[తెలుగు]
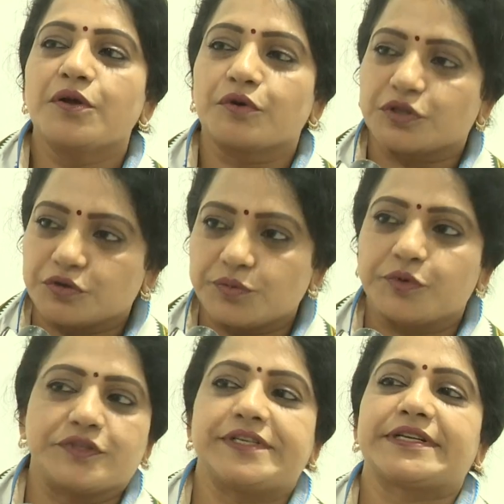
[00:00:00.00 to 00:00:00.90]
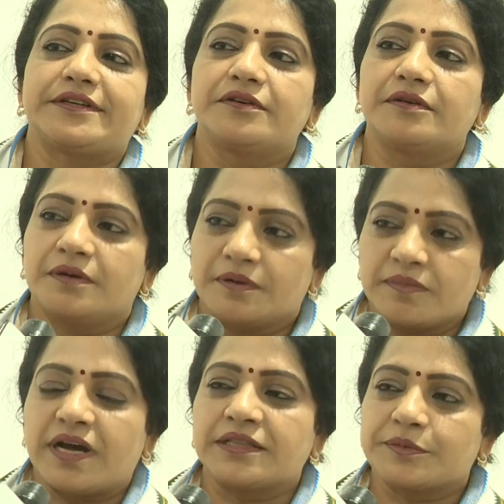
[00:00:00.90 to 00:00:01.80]
కొత్త కొత్త ప్రాజెక్టులు
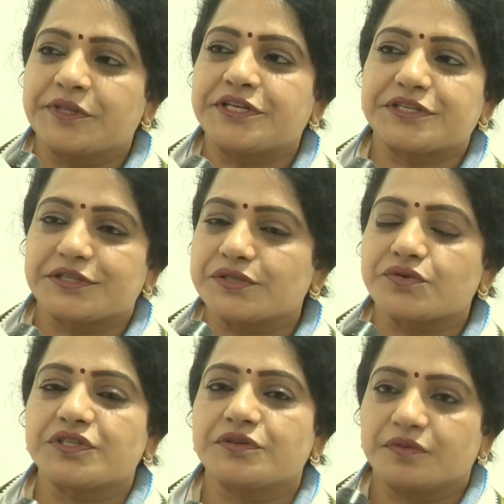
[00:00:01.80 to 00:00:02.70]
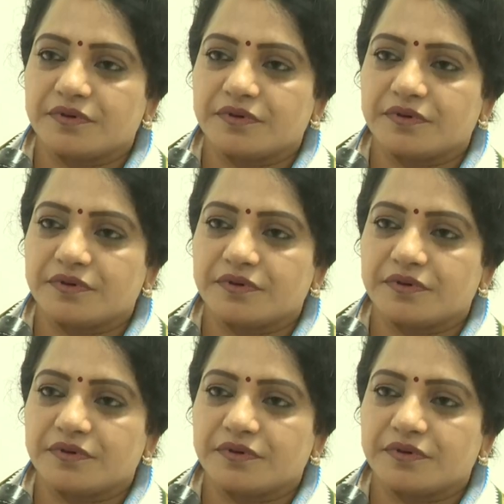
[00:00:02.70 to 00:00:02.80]
ఆంధ్రప్రదేశ్కి తీసుకొచ్చి